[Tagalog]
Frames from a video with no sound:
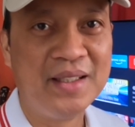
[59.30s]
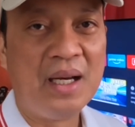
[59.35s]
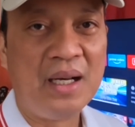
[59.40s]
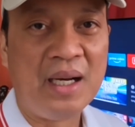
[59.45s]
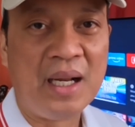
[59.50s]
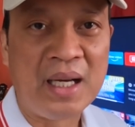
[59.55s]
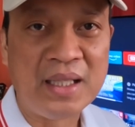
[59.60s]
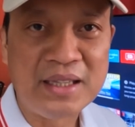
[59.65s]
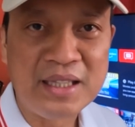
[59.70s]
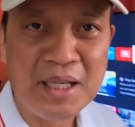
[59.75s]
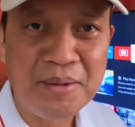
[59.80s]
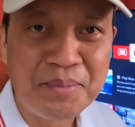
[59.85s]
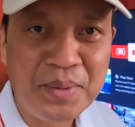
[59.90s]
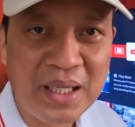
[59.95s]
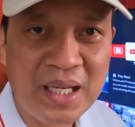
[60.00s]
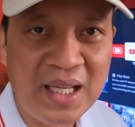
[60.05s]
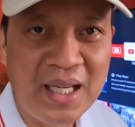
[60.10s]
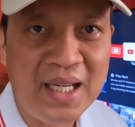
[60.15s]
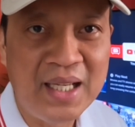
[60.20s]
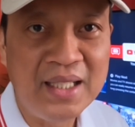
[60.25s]
Lahat ng
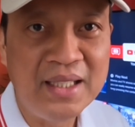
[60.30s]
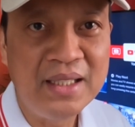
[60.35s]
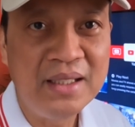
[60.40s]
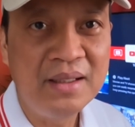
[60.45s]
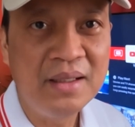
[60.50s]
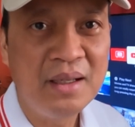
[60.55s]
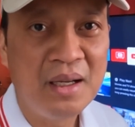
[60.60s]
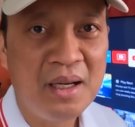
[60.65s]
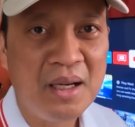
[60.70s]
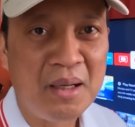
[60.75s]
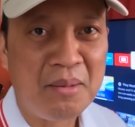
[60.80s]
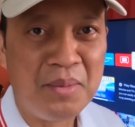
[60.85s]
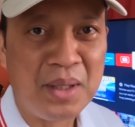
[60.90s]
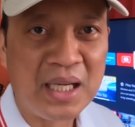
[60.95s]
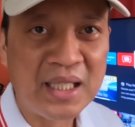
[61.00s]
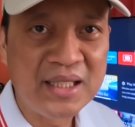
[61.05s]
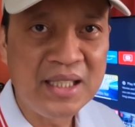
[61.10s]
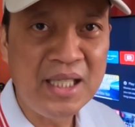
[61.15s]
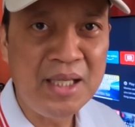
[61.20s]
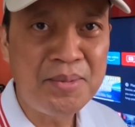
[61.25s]
paraan,
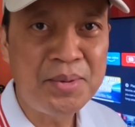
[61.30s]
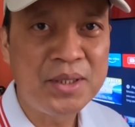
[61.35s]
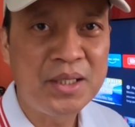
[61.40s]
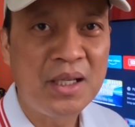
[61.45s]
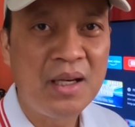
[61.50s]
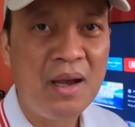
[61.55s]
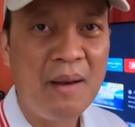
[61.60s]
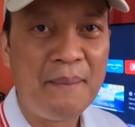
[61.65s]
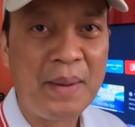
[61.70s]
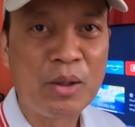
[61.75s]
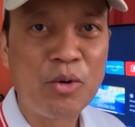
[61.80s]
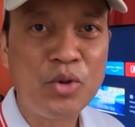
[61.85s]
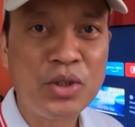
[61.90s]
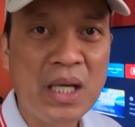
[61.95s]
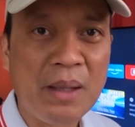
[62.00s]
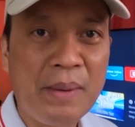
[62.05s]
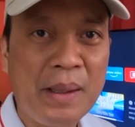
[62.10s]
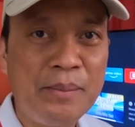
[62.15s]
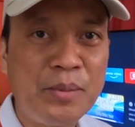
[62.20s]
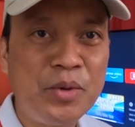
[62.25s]
mga tips,
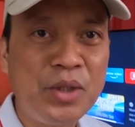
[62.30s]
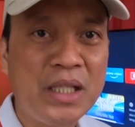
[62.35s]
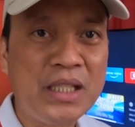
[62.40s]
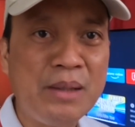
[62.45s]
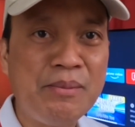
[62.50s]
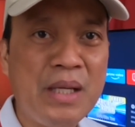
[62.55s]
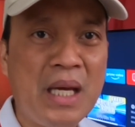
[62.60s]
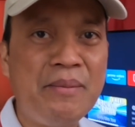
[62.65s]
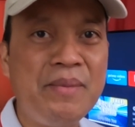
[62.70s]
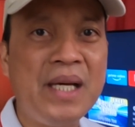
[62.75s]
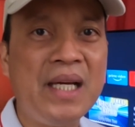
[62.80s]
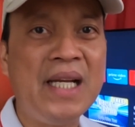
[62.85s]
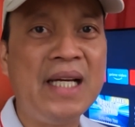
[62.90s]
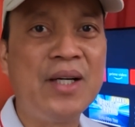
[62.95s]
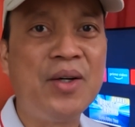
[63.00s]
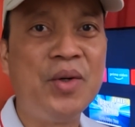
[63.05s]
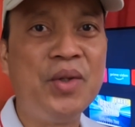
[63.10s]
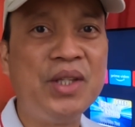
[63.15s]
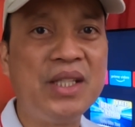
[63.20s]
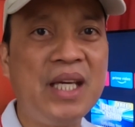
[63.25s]
pag-uusapan po natin maya-maya ng
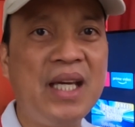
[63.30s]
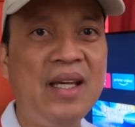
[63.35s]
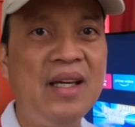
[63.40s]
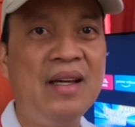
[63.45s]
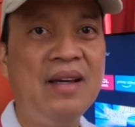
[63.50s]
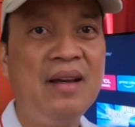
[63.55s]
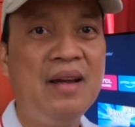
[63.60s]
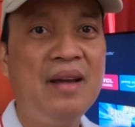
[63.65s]
konti.